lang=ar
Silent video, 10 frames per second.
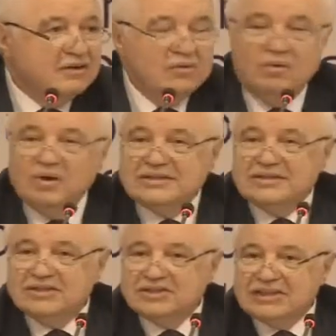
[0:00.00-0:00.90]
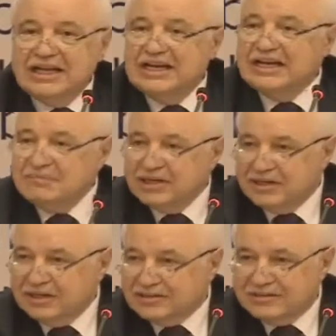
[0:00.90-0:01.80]
والديجيتال
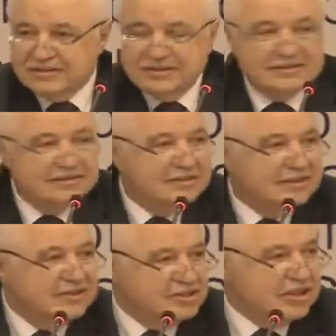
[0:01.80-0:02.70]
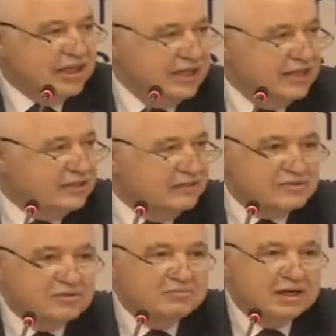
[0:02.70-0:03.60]
ايميجرانتس ديجيتال
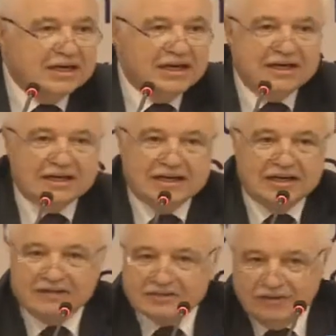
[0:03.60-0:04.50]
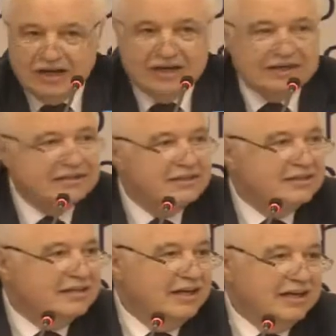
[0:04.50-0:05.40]
نيتفز هم الأطفال
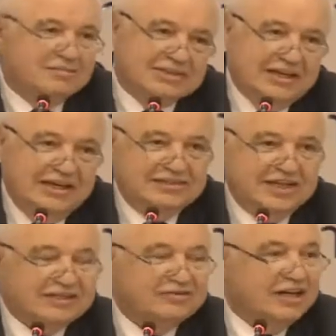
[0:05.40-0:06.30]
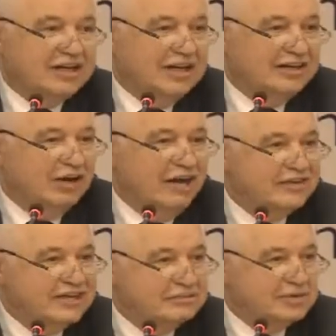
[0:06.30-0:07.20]
أنا بطل عندي أطفال لأنه
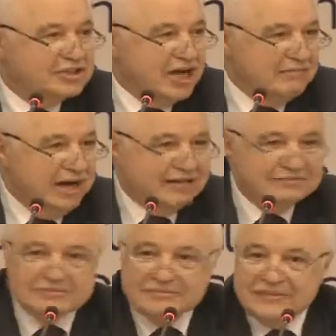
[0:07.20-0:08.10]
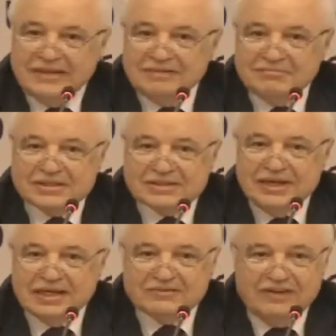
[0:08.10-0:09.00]
أحفادي بالجامعة بس
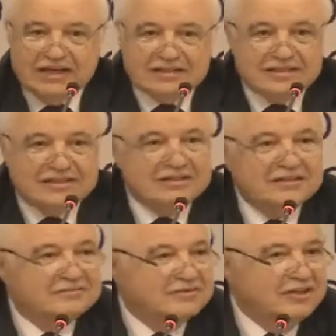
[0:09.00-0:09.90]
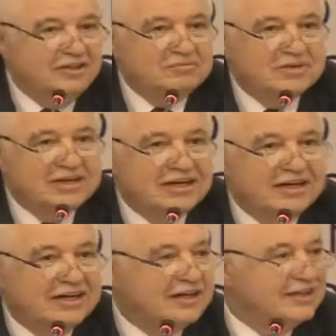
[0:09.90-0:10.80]
الأطفال اللي في عمر
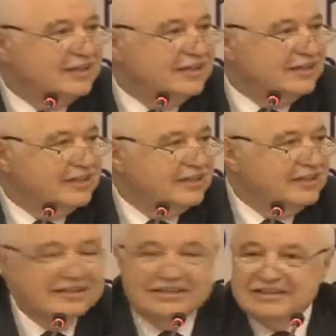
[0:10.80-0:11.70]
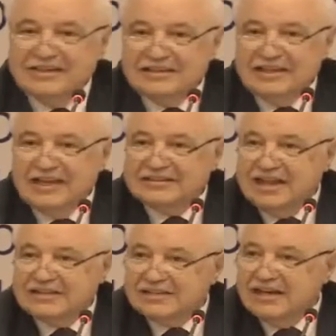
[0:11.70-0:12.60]

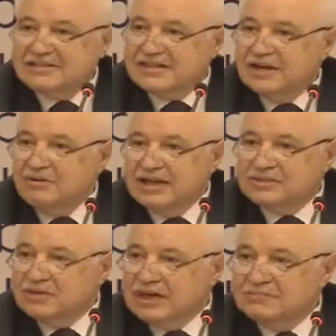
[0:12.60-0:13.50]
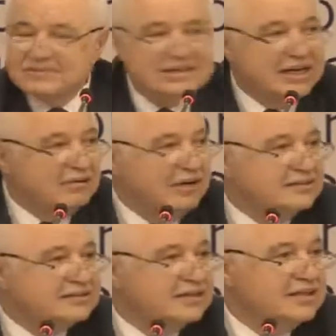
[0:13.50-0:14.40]
الثلاثات ثلاث سنوات والخمس سنوات